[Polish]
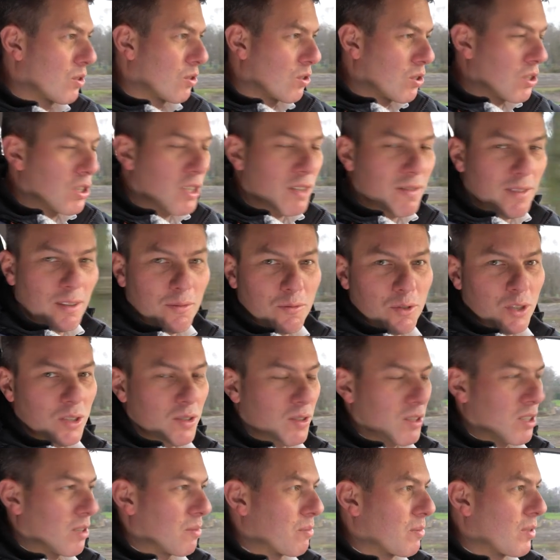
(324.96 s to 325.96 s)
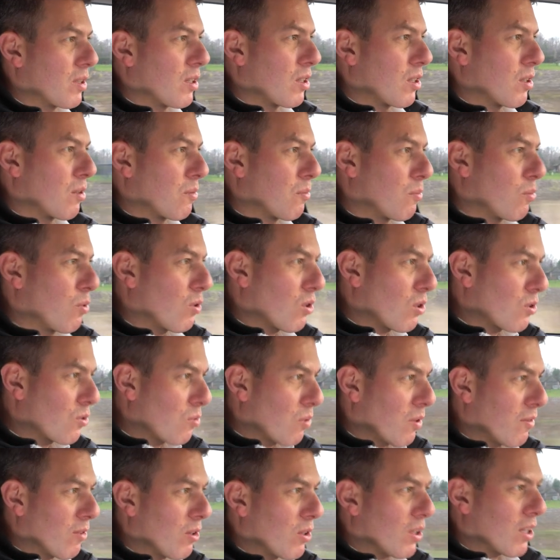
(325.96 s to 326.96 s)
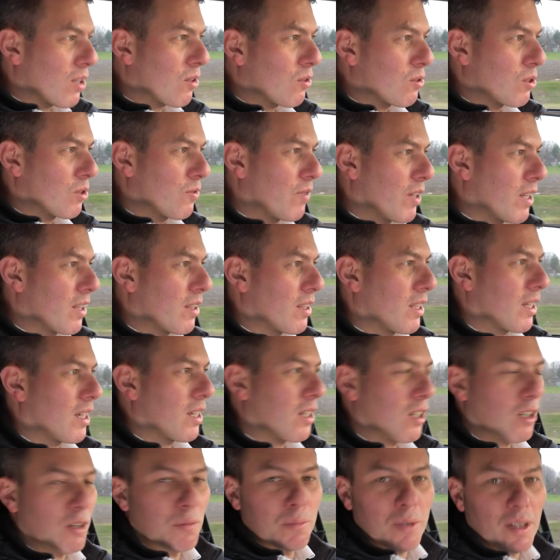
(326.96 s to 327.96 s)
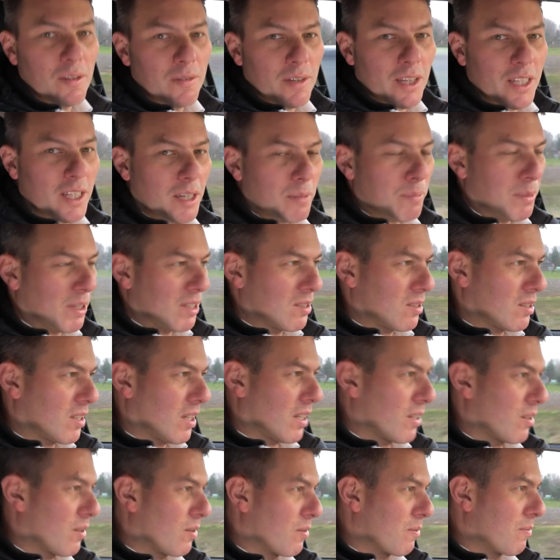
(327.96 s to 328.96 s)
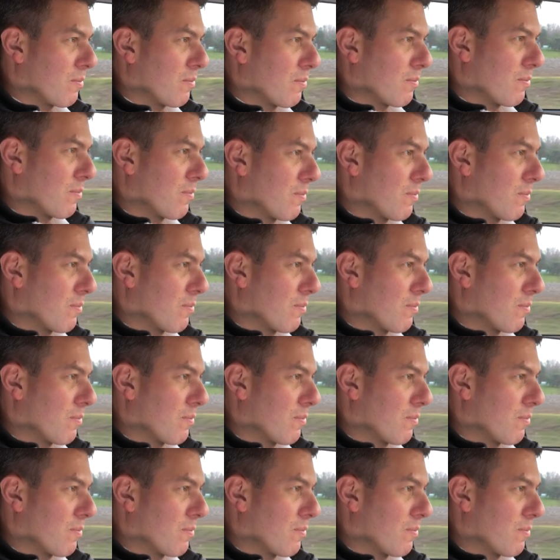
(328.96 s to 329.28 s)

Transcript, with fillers: Życzę Wam wszystkim błogosławionego święta objawienia Pańskiego.